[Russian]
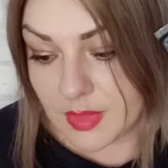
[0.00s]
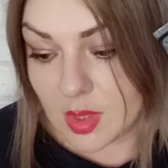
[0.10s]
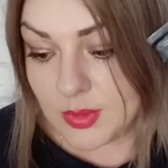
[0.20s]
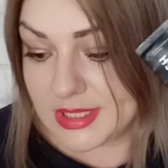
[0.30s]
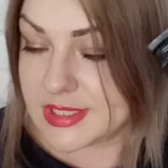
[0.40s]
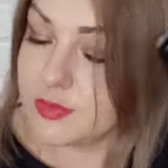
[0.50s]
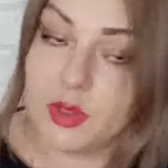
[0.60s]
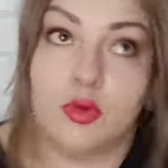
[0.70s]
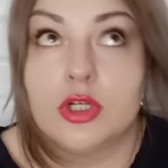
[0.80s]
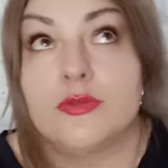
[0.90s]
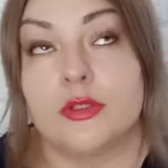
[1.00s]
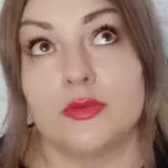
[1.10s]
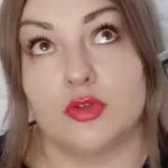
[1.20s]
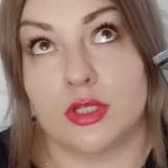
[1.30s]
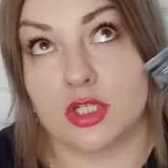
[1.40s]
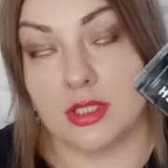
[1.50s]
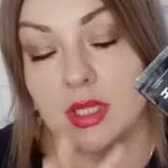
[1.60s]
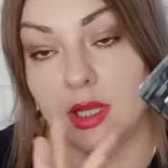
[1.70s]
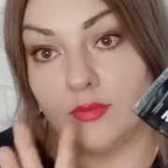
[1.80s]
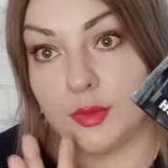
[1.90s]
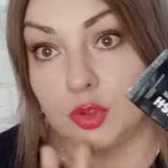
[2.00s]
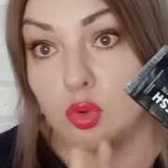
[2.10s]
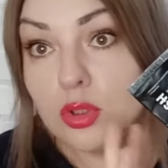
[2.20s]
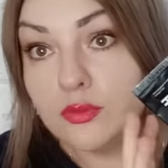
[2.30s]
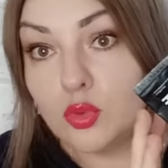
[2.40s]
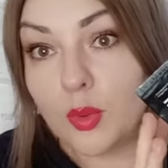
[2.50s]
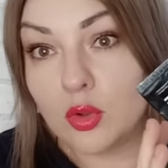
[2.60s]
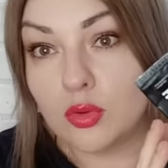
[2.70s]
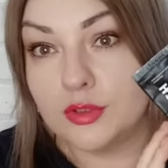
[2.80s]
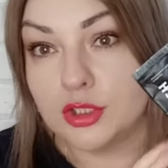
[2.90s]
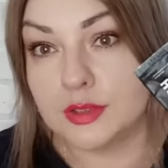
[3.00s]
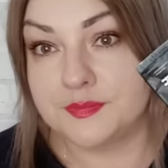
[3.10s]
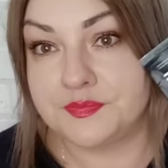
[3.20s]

В моей семье больше всего зашла такая в ментоловой упаковочке.